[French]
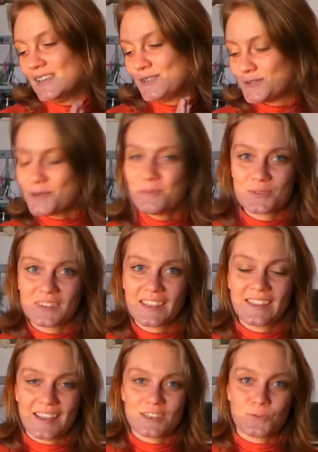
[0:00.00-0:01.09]
Ce besoin de
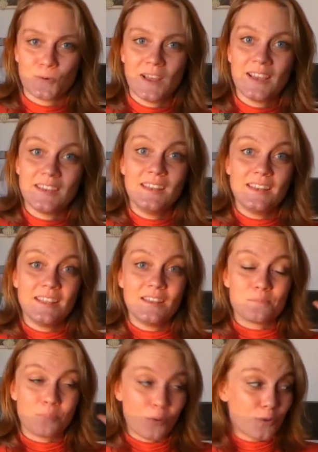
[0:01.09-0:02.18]
récréation là, il est
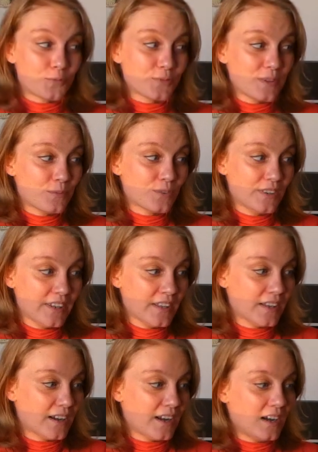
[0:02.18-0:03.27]
profondément
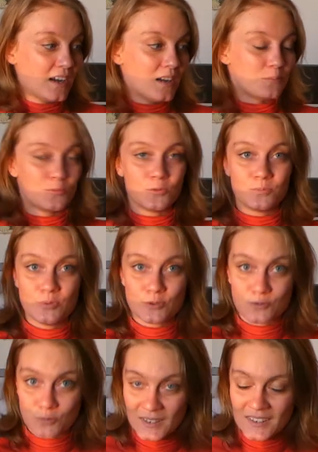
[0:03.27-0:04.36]
lié à mon
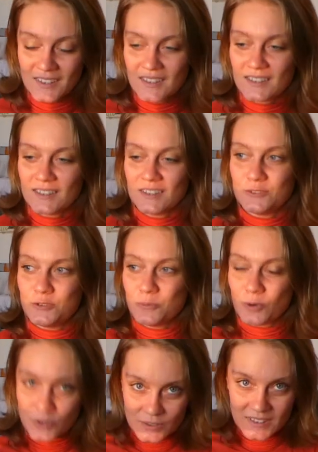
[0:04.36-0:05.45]
besoin de me
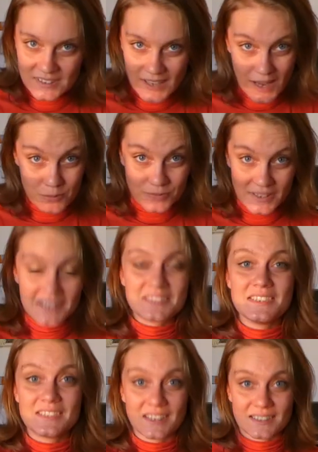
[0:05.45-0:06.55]
reconnecter à mon
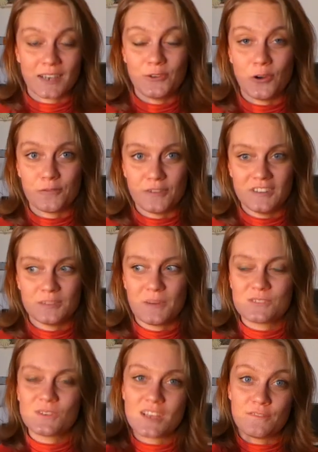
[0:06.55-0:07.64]
artiste intérieur en fait.
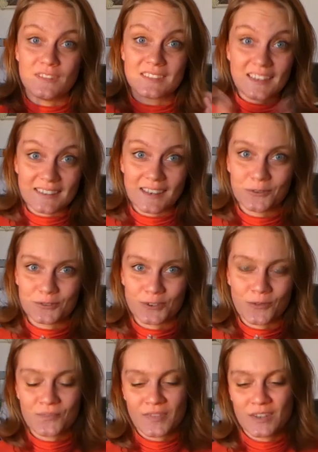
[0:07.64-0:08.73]
Parce que ça fait très très
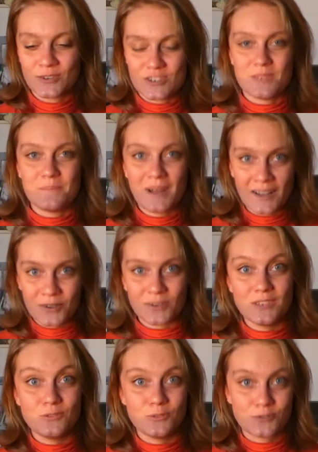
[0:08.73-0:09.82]
longtemps que j'ai pas
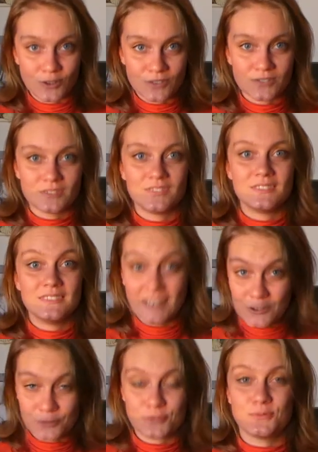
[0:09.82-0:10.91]
accordé de temps,
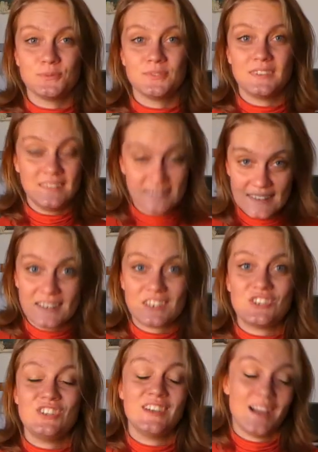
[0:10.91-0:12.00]
d'attention,
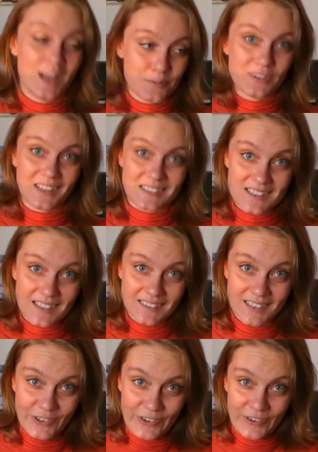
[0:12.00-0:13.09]
d'énergie à mon artiste
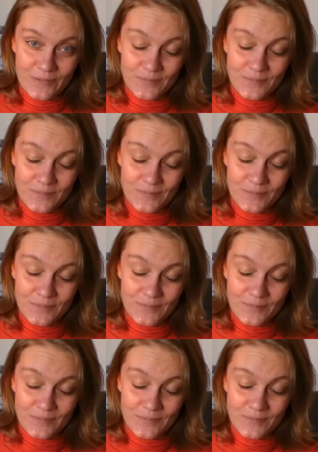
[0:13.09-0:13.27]
intérieur.